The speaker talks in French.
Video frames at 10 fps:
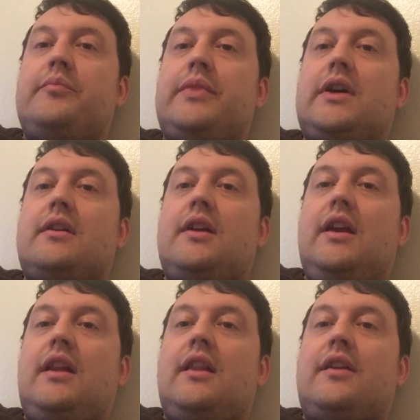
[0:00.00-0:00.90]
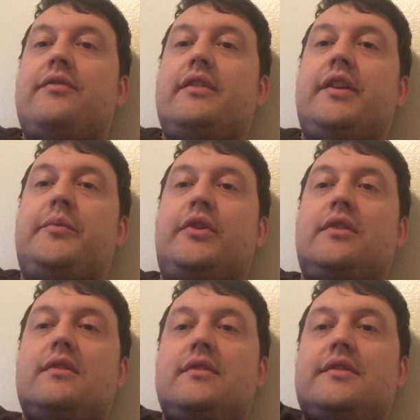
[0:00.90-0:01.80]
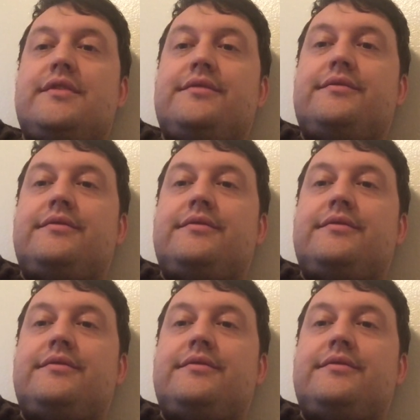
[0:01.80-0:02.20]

pareil à la feuille morte.